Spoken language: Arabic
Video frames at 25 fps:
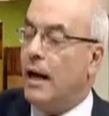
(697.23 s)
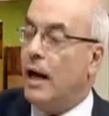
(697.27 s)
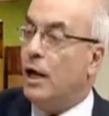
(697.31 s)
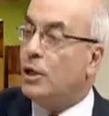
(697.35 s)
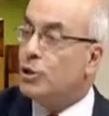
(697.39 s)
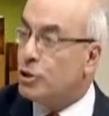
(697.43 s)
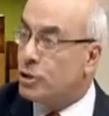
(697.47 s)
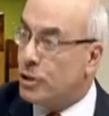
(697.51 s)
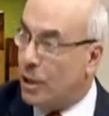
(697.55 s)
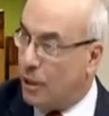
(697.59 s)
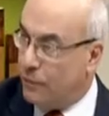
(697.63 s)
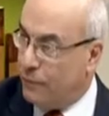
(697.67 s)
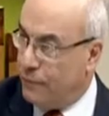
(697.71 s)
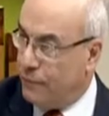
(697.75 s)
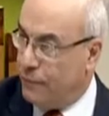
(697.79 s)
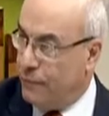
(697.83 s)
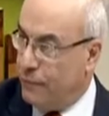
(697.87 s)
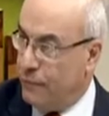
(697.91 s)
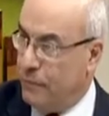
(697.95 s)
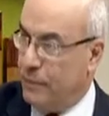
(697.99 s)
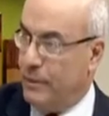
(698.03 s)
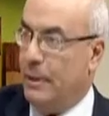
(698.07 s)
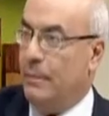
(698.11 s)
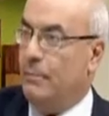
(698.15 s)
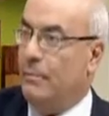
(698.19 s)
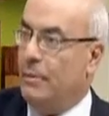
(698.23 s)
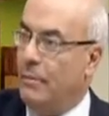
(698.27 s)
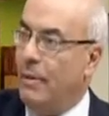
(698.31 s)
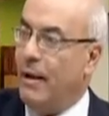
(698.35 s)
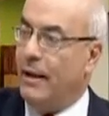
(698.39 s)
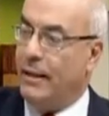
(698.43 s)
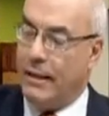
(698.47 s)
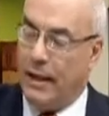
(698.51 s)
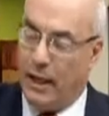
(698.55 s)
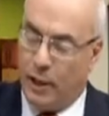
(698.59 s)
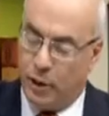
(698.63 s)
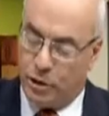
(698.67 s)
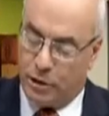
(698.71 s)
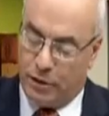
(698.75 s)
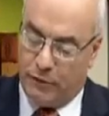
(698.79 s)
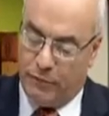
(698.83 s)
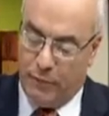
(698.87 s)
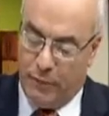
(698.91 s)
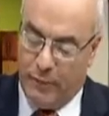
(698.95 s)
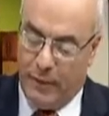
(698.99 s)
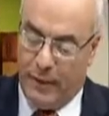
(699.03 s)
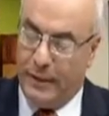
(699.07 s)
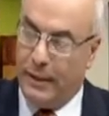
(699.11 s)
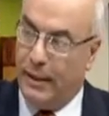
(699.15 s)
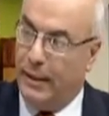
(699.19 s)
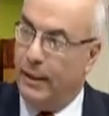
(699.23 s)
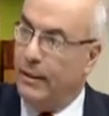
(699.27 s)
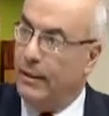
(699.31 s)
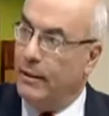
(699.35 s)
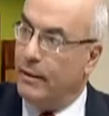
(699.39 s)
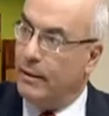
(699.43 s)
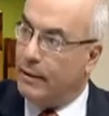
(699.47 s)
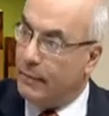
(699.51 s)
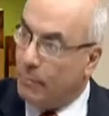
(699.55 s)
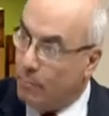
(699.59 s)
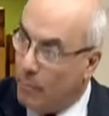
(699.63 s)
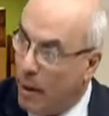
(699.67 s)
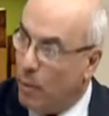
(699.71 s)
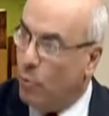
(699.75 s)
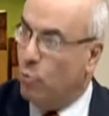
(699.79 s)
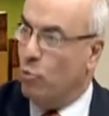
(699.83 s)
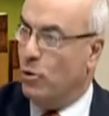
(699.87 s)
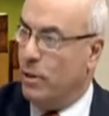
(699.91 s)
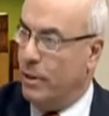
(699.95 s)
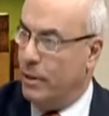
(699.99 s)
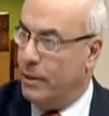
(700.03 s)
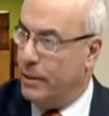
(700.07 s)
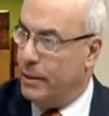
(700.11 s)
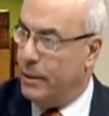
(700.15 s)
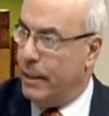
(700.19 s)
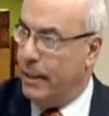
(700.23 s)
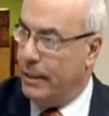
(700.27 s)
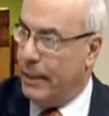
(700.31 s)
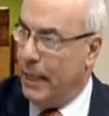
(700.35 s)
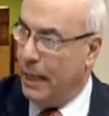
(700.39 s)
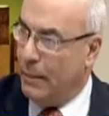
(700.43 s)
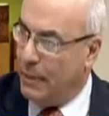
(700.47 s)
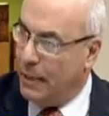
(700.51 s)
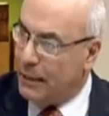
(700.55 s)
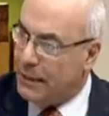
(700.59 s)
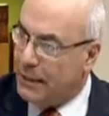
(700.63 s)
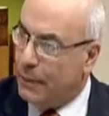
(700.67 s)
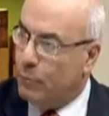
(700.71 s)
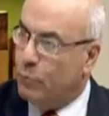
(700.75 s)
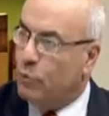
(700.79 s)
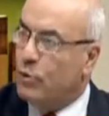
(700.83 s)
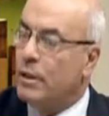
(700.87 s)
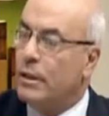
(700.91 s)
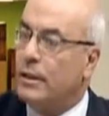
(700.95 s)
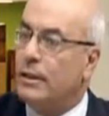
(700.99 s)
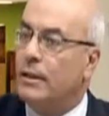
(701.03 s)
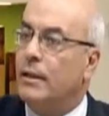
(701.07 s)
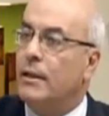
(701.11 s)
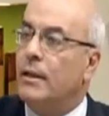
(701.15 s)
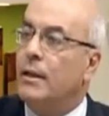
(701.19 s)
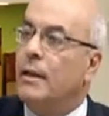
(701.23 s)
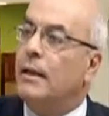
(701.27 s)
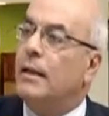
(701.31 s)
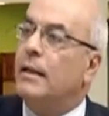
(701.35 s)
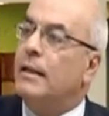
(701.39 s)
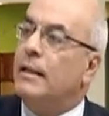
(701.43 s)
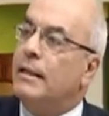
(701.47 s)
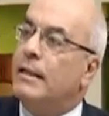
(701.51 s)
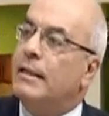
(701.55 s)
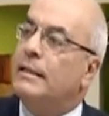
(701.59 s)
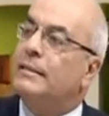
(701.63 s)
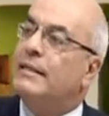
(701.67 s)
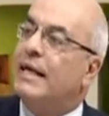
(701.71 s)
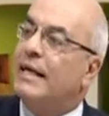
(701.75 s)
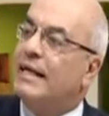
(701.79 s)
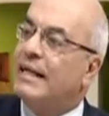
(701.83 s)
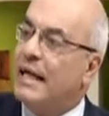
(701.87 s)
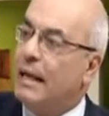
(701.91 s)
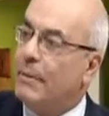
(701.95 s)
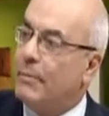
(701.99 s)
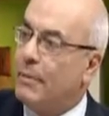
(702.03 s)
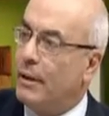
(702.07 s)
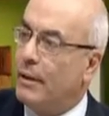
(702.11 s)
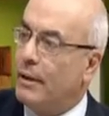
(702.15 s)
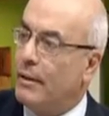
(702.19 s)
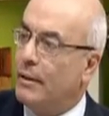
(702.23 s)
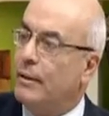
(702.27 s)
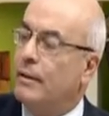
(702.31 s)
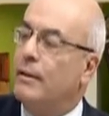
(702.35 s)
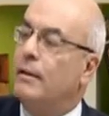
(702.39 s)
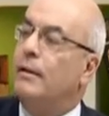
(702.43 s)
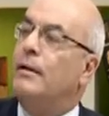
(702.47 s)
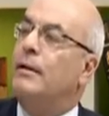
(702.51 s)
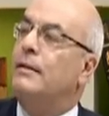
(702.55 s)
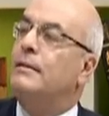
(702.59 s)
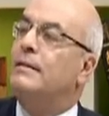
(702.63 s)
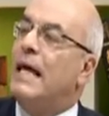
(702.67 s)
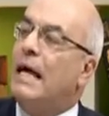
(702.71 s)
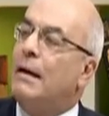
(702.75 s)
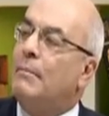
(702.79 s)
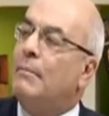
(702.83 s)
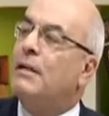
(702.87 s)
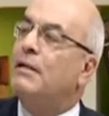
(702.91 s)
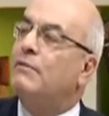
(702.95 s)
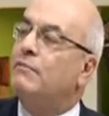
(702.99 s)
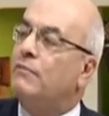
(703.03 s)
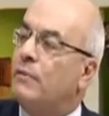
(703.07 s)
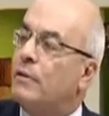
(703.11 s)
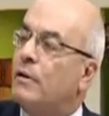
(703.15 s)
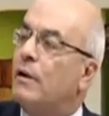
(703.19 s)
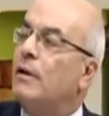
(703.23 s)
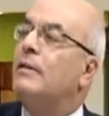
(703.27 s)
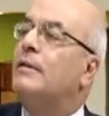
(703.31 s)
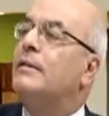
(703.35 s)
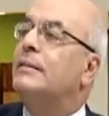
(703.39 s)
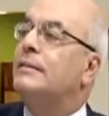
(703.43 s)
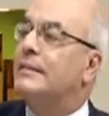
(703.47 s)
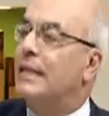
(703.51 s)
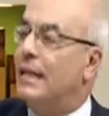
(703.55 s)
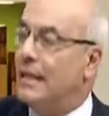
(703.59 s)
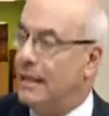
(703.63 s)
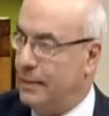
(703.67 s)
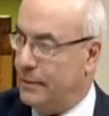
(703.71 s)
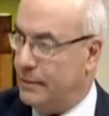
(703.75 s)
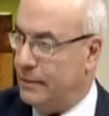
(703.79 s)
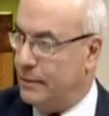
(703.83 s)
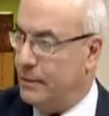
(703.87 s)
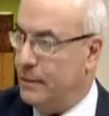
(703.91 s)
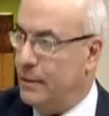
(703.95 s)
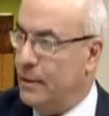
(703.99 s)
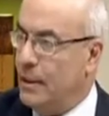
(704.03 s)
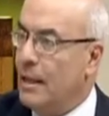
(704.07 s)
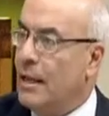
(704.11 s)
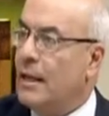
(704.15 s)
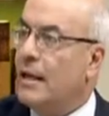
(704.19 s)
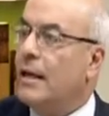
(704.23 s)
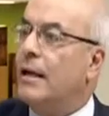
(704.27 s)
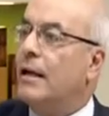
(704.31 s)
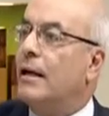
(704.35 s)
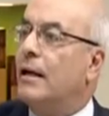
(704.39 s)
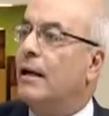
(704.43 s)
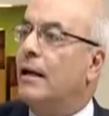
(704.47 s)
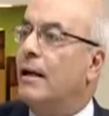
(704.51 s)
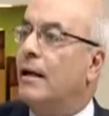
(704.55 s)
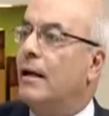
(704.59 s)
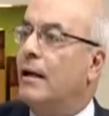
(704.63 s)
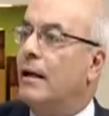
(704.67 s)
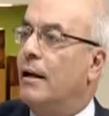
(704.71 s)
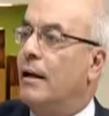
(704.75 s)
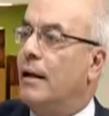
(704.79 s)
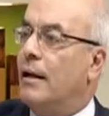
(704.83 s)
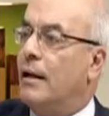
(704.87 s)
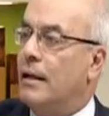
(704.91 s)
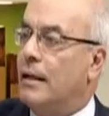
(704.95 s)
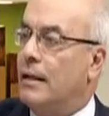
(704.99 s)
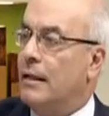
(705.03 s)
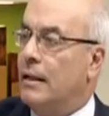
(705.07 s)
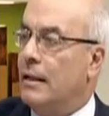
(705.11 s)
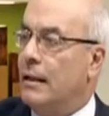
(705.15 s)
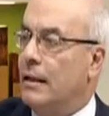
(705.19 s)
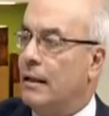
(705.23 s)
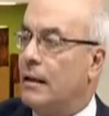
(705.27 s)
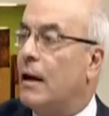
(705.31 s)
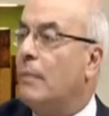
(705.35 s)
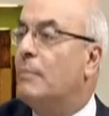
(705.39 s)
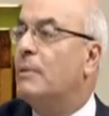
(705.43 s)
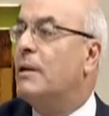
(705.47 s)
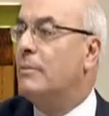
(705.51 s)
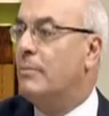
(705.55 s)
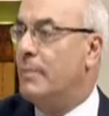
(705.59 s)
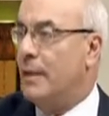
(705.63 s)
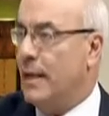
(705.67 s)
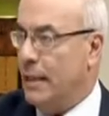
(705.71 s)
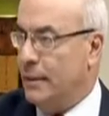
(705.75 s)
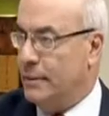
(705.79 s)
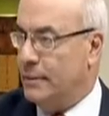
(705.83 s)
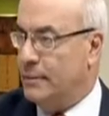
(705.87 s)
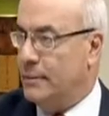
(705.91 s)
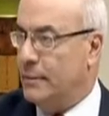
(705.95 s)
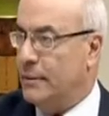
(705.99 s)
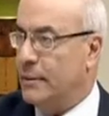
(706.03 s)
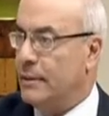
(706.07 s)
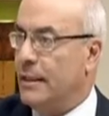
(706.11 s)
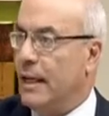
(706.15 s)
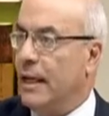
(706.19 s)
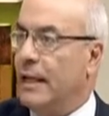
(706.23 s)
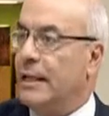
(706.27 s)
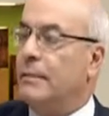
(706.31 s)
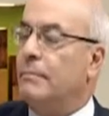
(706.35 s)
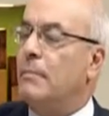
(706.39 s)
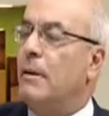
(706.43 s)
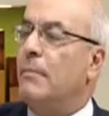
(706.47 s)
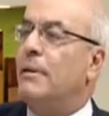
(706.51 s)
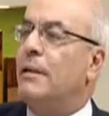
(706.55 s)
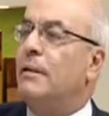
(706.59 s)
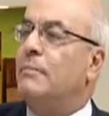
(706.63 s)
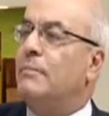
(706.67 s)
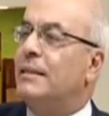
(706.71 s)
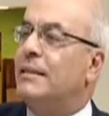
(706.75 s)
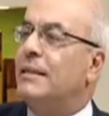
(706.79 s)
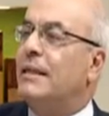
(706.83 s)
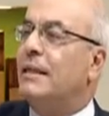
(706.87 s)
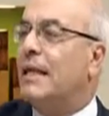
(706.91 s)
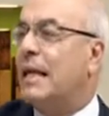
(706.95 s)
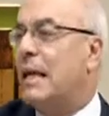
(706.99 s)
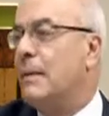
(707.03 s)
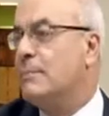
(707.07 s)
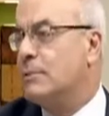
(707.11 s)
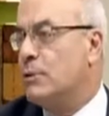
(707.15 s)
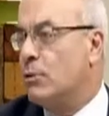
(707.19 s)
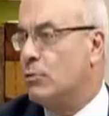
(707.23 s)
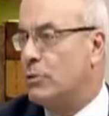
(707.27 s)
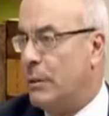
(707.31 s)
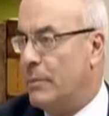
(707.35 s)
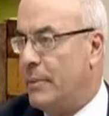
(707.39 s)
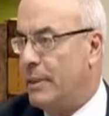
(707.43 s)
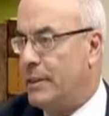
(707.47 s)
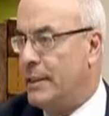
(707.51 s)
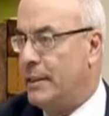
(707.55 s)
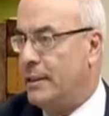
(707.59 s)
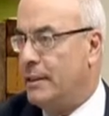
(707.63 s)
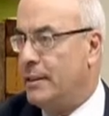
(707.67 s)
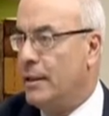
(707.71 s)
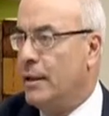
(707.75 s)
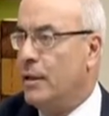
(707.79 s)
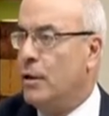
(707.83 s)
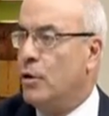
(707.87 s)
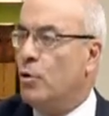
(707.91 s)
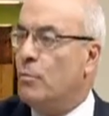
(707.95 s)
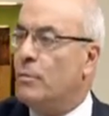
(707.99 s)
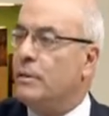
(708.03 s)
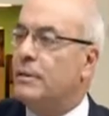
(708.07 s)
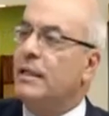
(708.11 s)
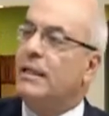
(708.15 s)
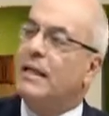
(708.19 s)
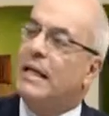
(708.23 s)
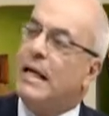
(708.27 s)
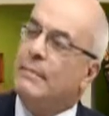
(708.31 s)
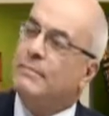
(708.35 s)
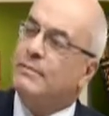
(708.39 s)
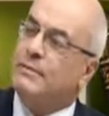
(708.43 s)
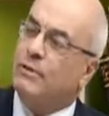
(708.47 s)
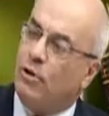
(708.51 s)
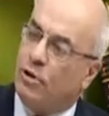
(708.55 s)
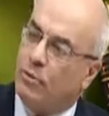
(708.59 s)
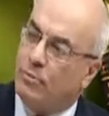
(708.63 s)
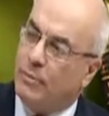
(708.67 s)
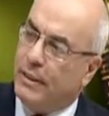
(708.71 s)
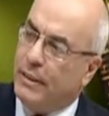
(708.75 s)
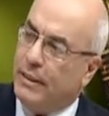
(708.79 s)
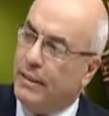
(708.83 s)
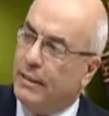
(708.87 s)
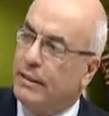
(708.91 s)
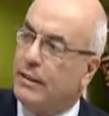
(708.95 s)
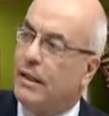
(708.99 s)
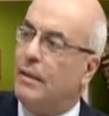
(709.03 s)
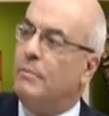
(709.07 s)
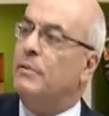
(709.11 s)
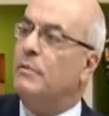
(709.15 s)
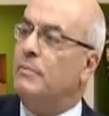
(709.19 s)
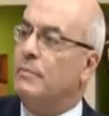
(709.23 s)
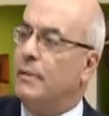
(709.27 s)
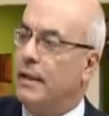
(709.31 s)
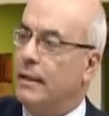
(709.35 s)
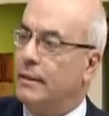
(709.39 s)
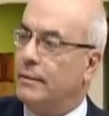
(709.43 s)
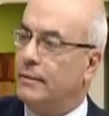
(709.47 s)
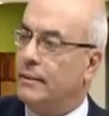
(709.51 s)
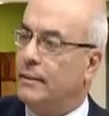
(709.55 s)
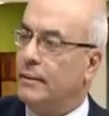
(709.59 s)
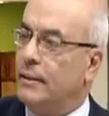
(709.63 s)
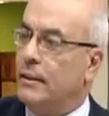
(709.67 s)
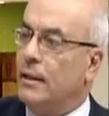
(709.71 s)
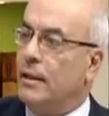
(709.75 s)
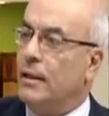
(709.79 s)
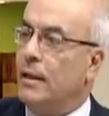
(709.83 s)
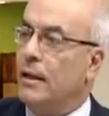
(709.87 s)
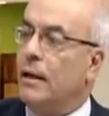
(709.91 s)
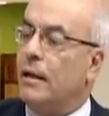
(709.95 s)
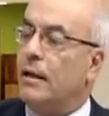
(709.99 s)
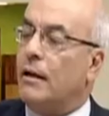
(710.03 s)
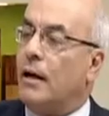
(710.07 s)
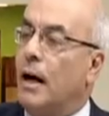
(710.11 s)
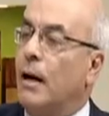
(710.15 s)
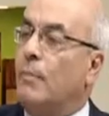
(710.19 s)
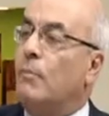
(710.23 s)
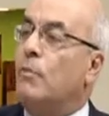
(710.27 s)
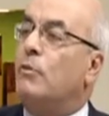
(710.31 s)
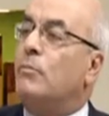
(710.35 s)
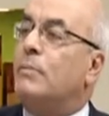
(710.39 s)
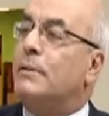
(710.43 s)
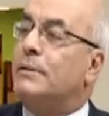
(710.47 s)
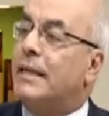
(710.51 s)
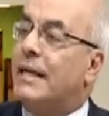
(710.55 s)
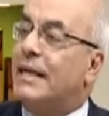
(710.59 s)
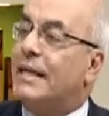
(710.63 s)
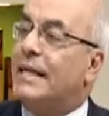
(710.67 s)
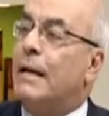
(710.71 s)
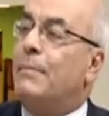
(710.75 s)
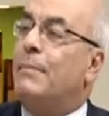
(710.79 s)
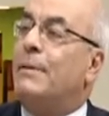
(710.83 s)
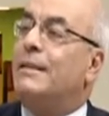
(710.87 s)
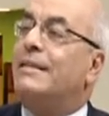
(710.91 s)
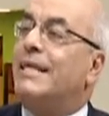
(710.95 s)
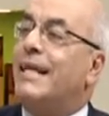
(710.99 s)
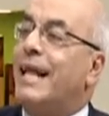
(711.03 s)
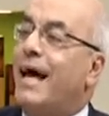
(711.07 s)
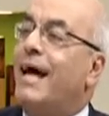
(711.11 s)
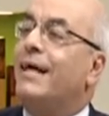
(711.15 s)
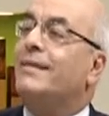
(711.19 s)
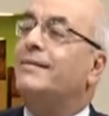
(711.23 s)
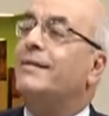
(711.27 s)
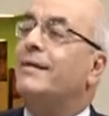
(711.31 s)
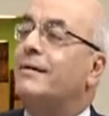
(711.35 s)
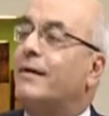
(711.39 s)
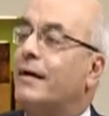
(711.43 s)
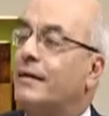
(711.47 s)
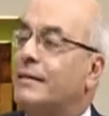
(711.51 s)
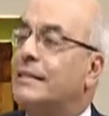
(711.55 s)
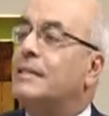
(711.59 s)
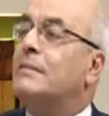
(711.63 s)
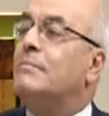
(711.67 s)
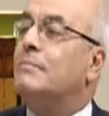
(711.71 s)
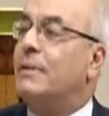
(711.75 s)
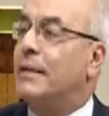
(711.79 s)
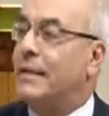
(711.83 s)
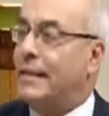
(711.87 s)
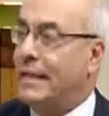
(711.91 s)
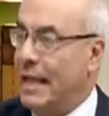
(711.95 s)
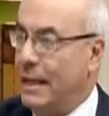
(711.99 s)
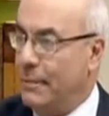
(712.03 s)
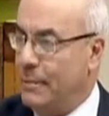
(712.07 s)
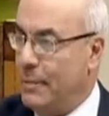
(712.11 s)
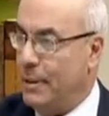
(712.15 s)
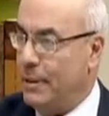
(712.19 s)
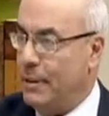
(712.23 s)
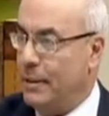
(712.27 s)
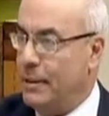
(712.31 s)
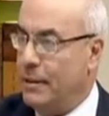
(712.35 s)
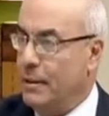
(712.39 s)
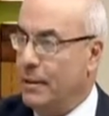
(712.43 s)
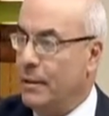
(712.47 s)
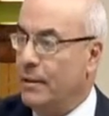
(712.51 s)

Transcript: اشرف يعني بمعنى اشرف بمعنى مول يعني عمل تمويل لترجمه اتعملت في القرن الثالث آه، قبل الميلاد أيوة. يعني ما بين 285 و 245 قبل الميلاد كويس. قاموا بترجمة العهد القديم بالكامل